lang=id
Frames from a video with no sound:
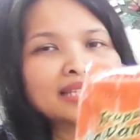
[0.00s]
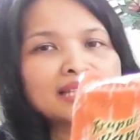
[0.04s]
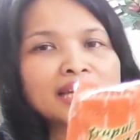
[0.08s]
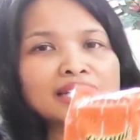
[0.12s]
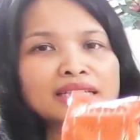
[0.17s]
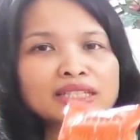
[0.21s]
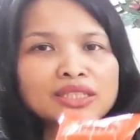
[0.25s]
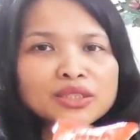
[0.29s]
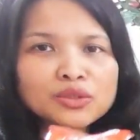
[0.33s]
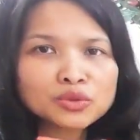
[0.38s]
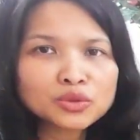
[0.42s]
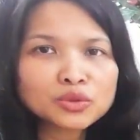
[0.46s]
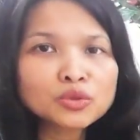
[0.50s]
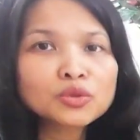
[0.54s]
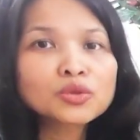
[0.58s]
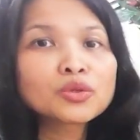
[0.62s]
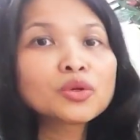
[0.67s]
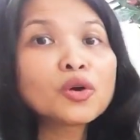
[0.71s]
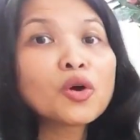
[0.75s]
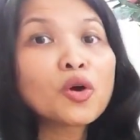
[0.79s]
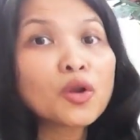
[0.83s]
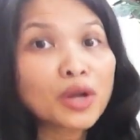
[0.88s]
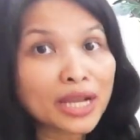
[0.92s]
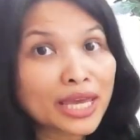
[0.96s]
jadi untuk
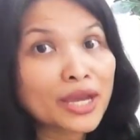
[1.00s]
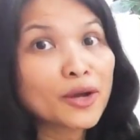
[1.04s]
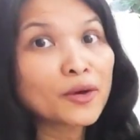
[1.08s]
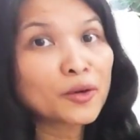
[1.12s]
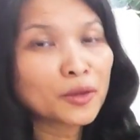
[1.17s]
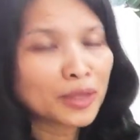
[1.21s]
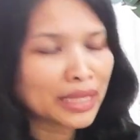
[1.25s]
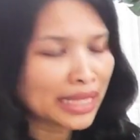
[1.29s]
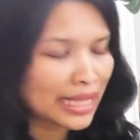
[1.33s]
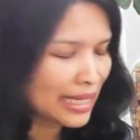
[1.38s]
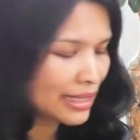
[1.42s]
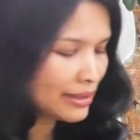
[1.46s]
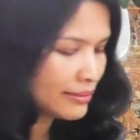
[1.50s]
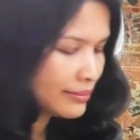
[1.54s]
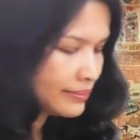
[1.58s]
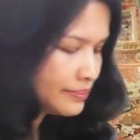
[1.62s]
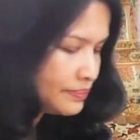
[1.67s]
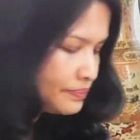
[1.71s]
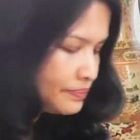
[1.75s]
oleh-oleh.